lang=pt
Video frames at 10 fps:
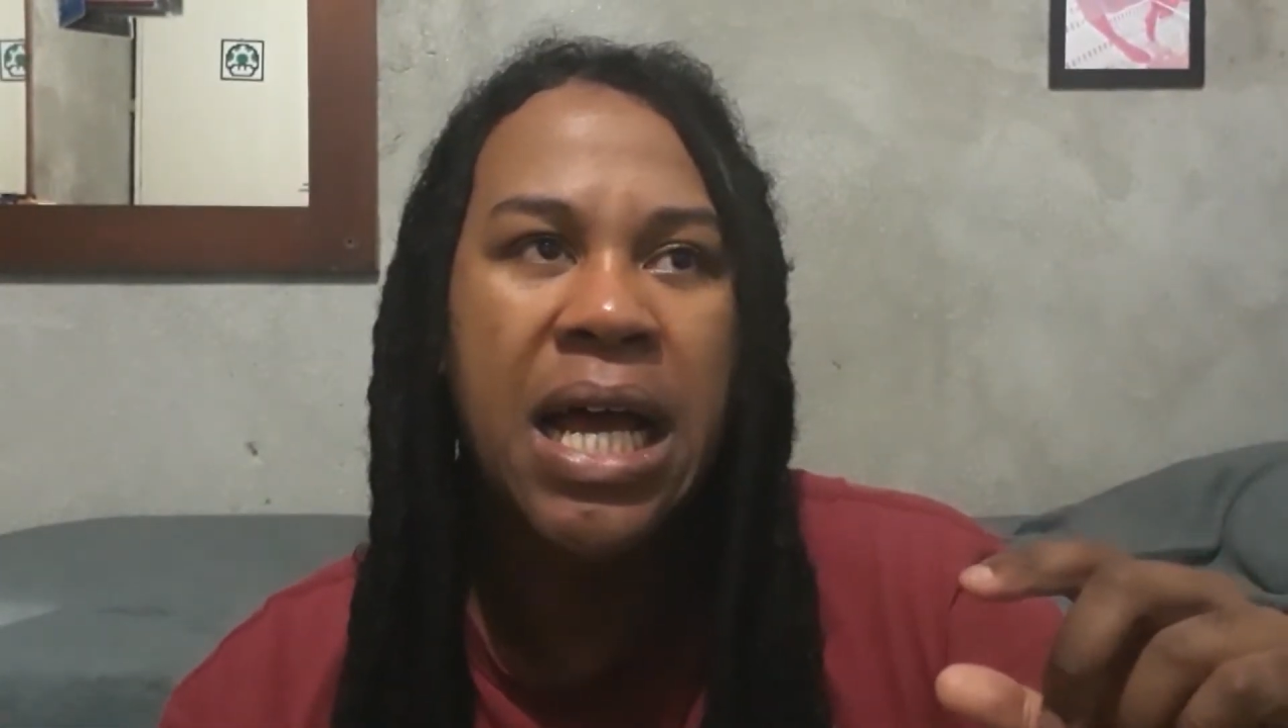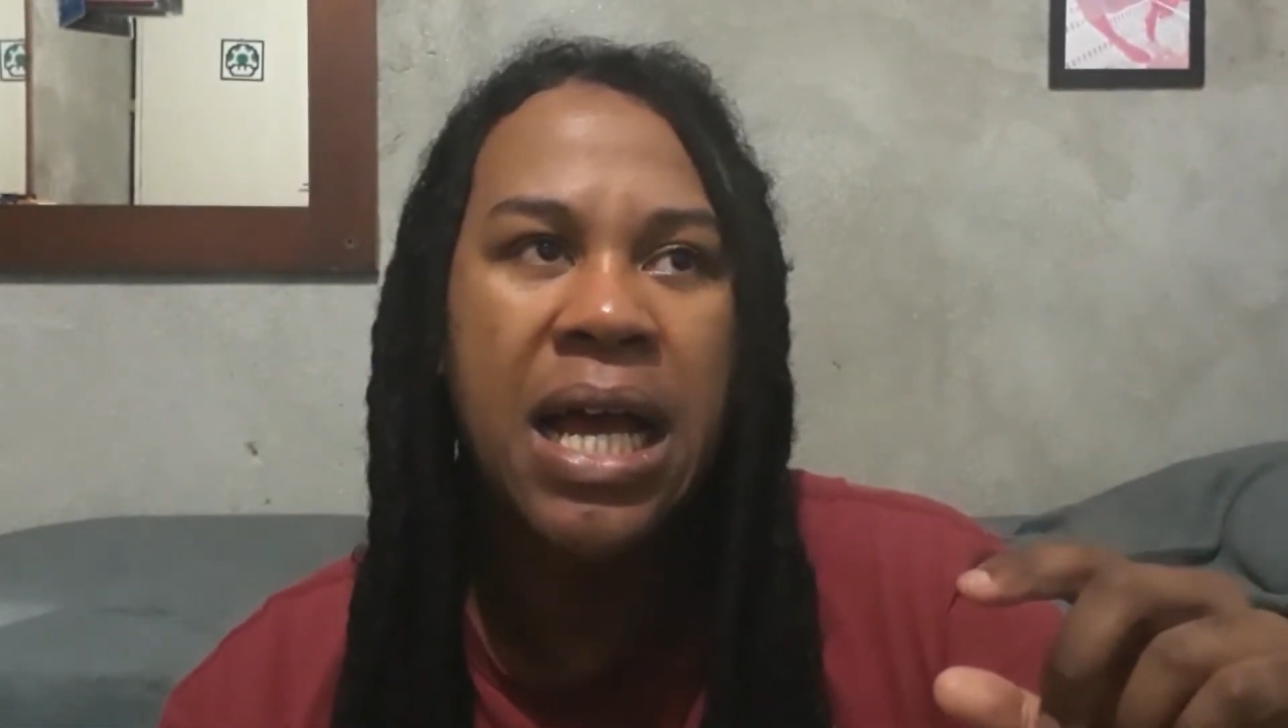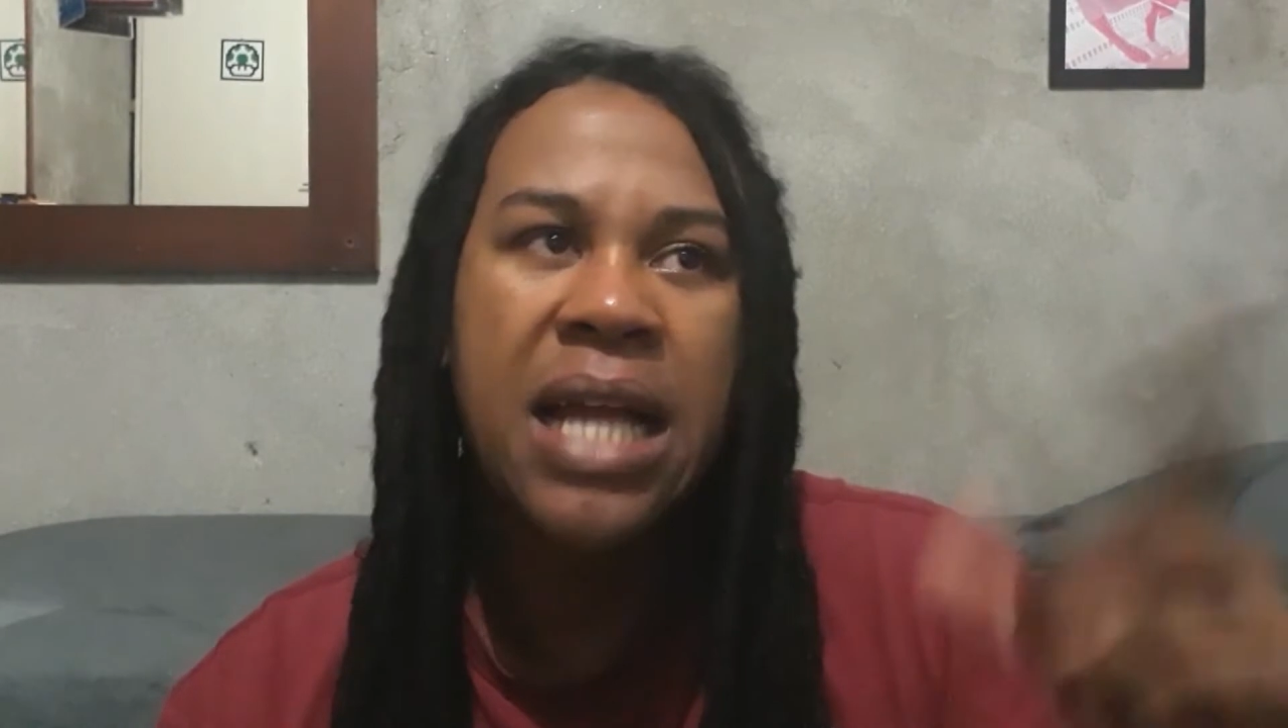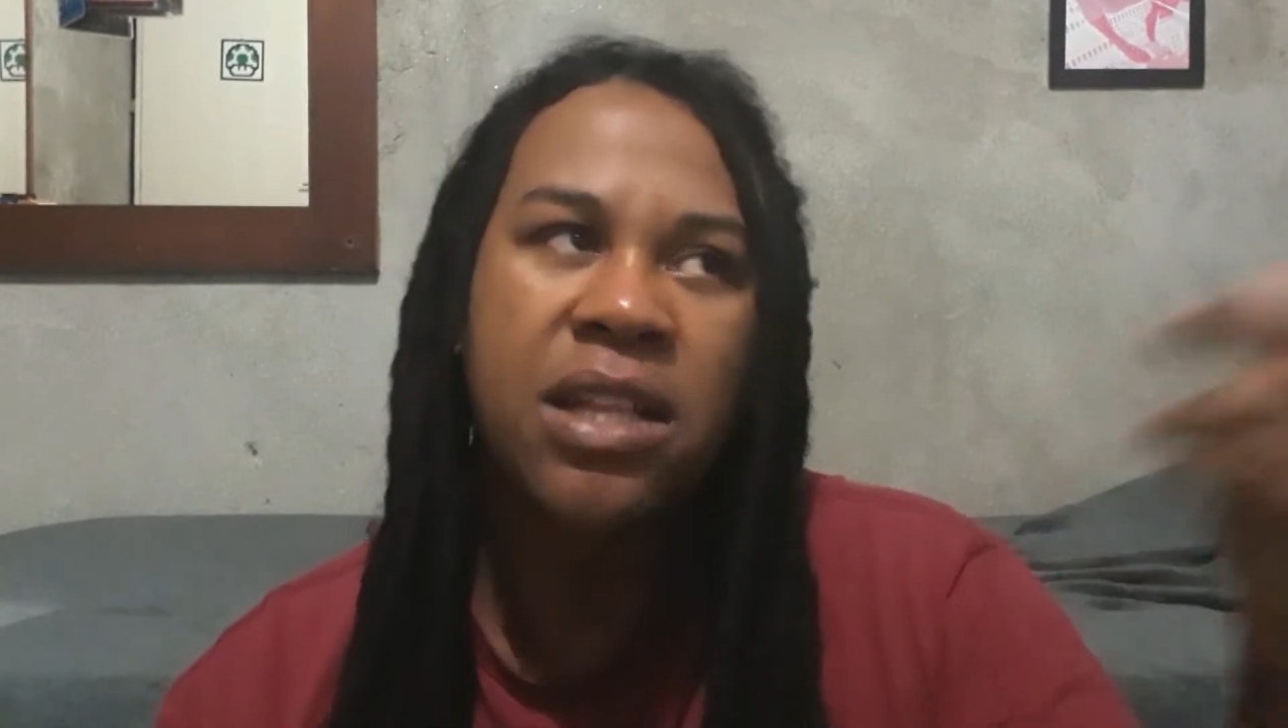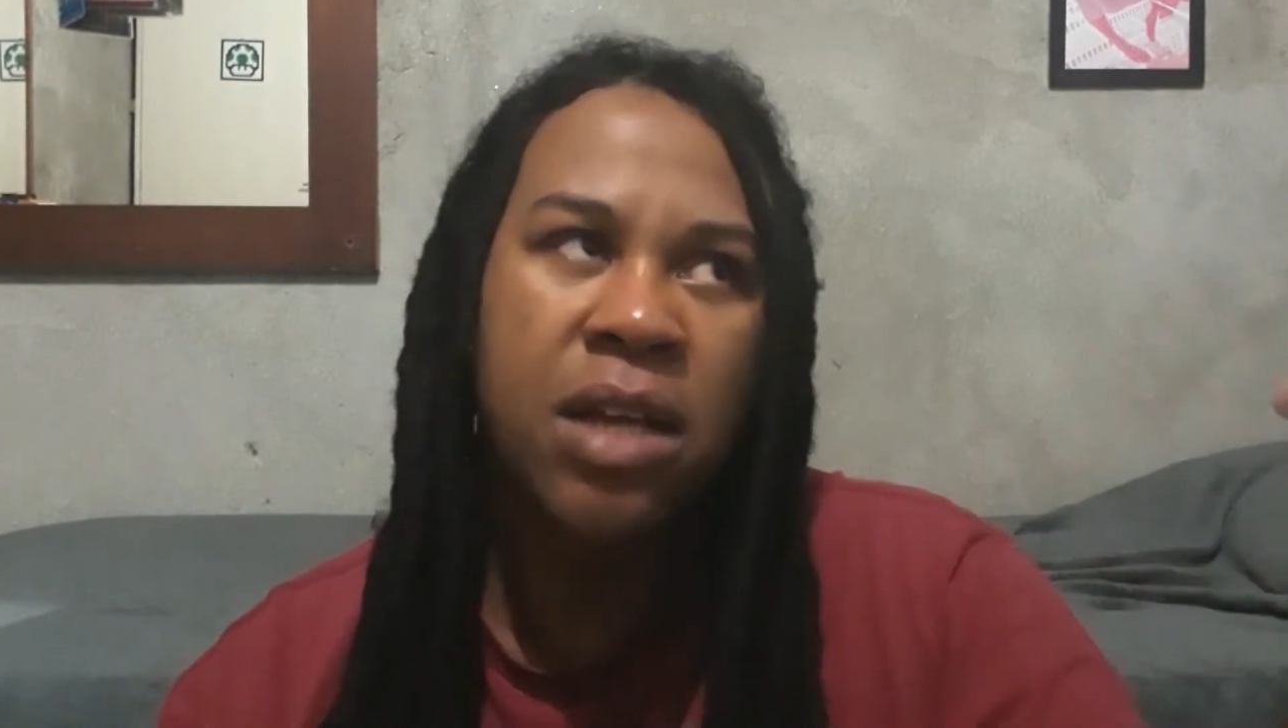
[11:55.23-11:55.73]

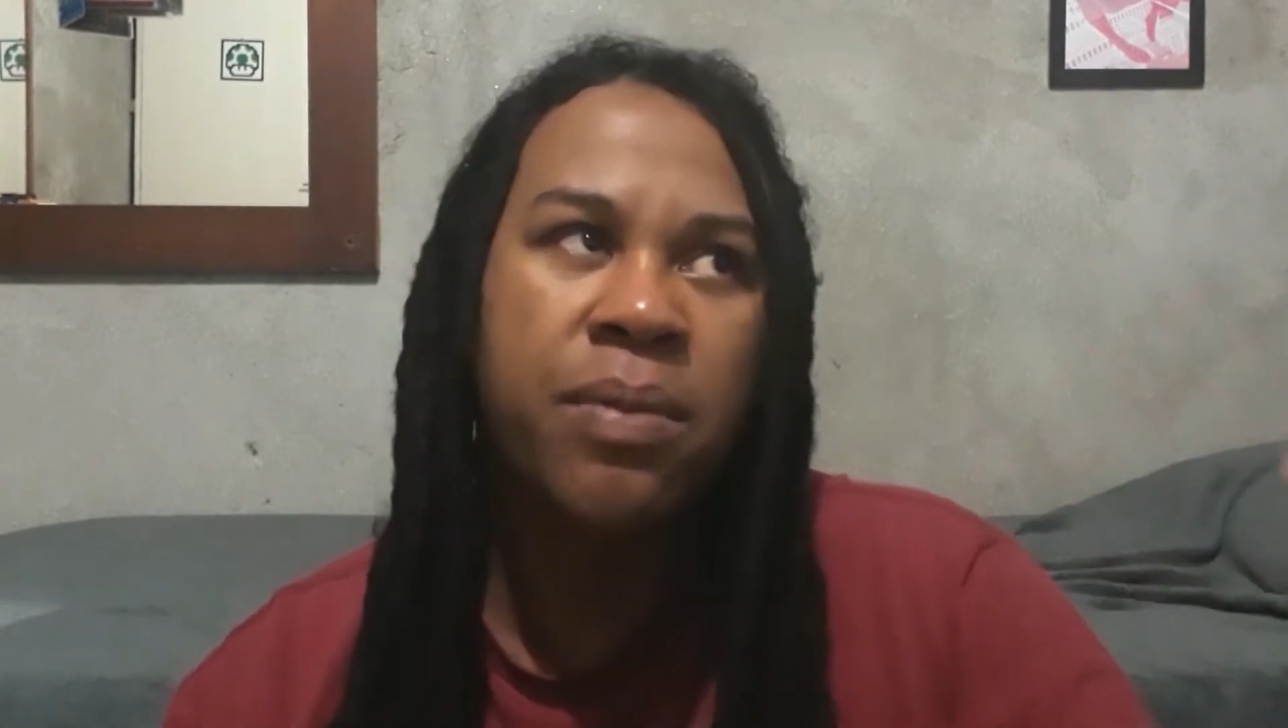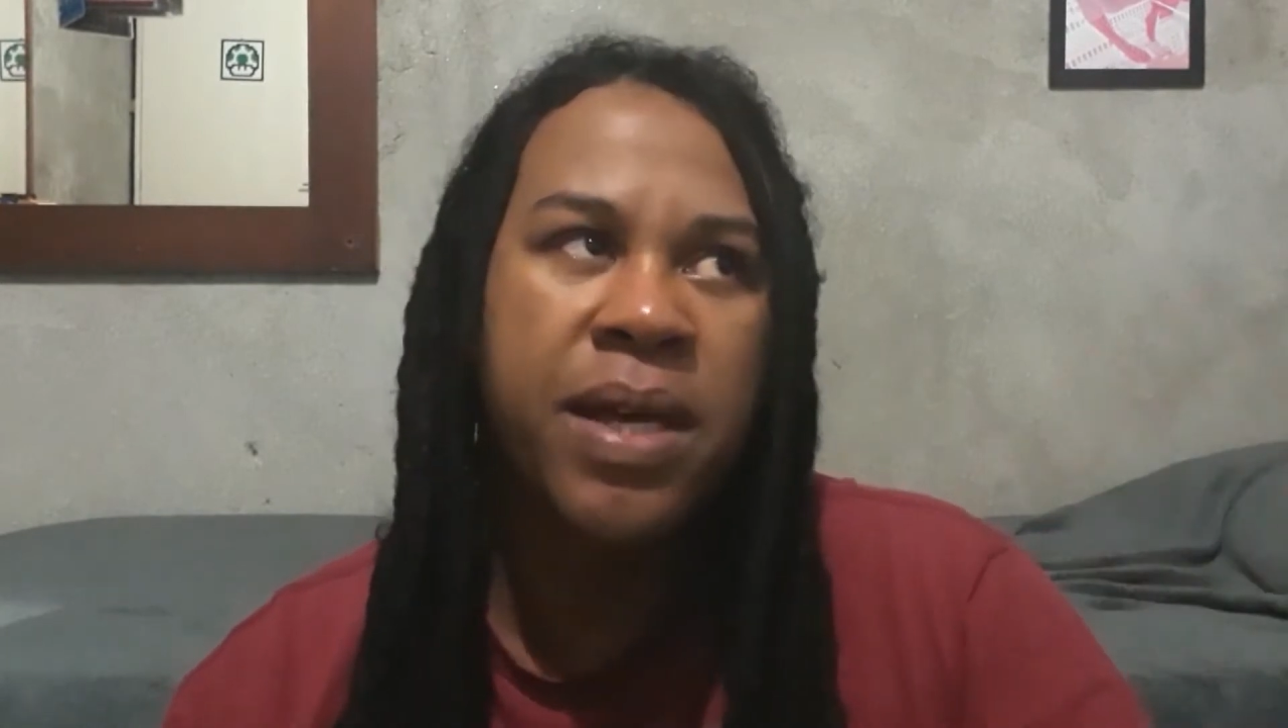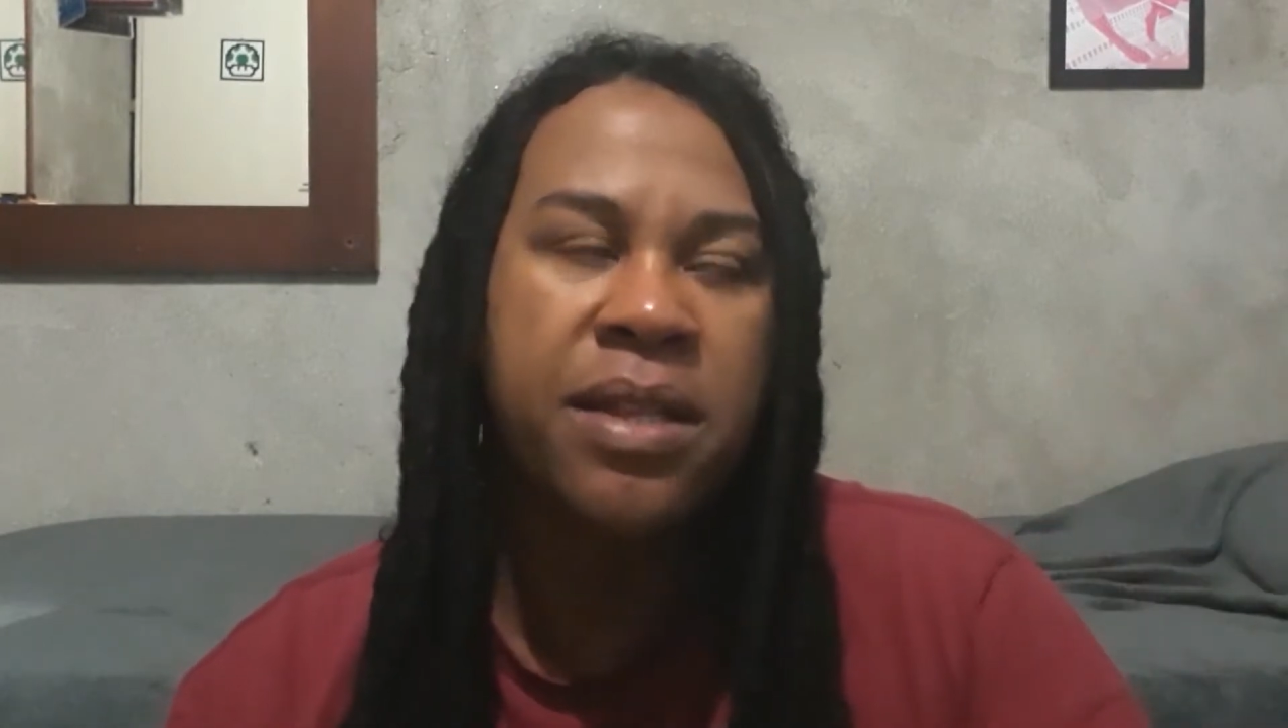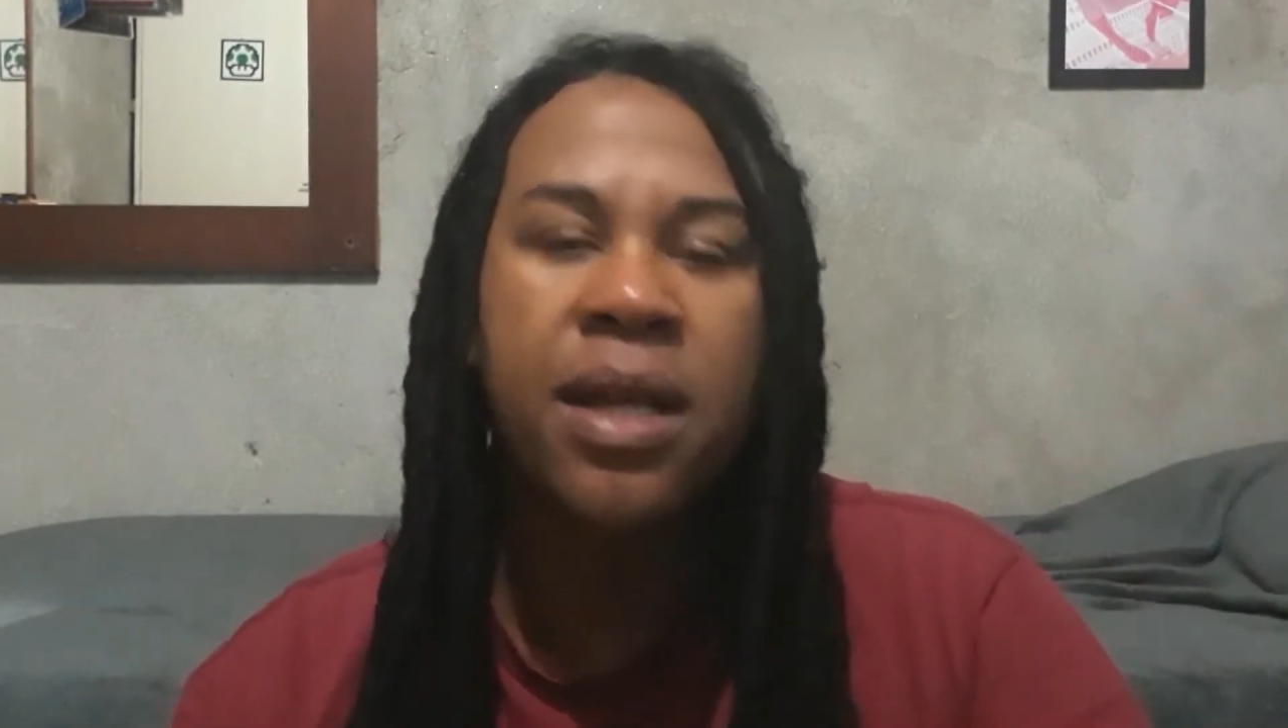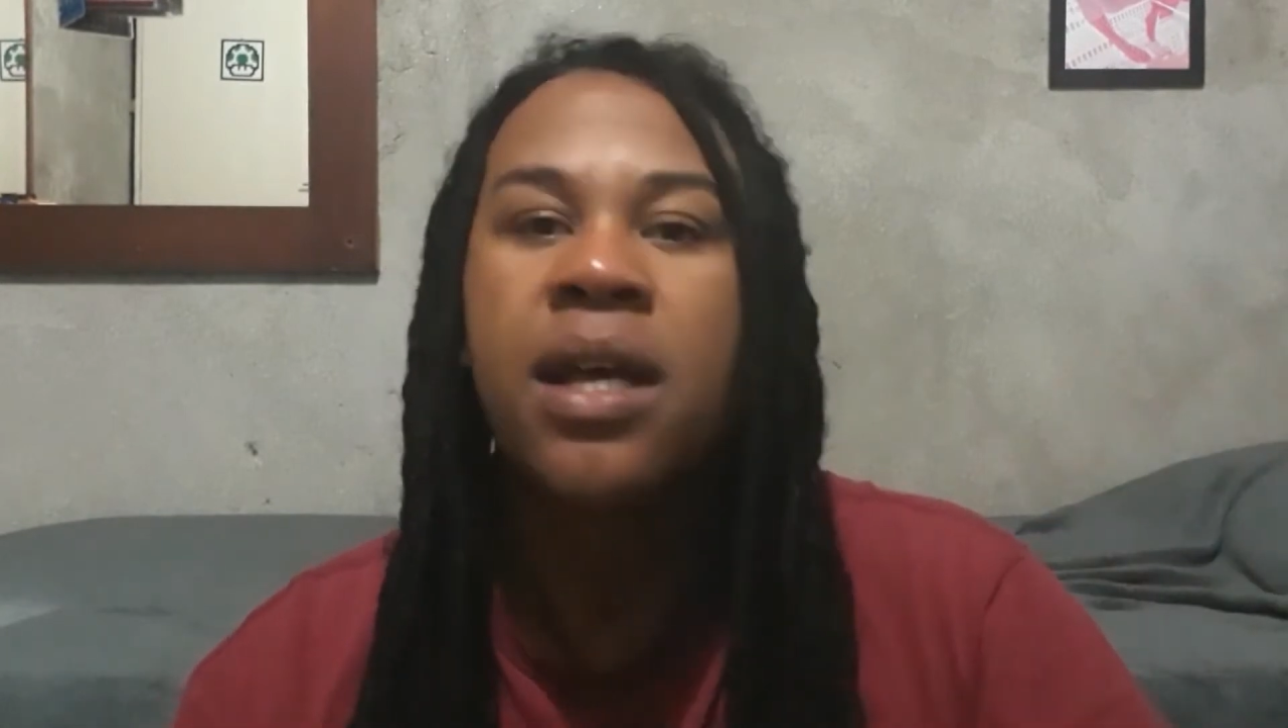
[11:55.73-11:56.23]
É, tem no
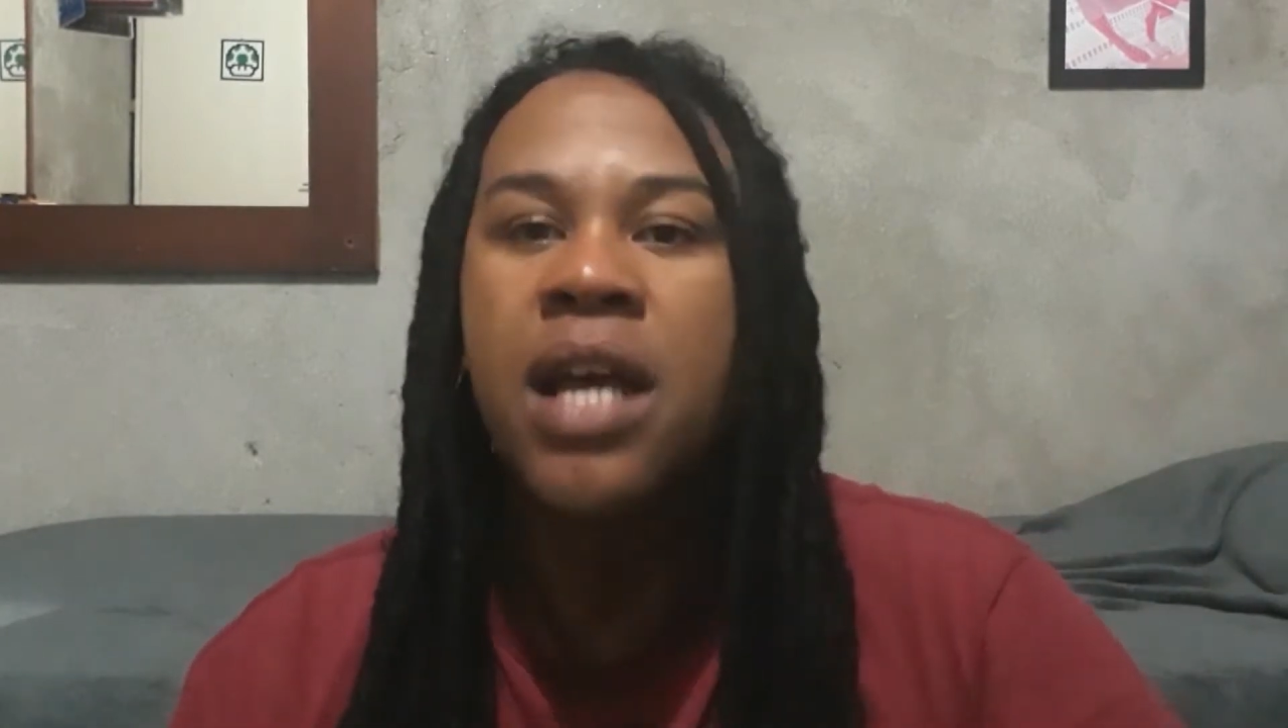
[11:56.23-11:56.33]
mês, né?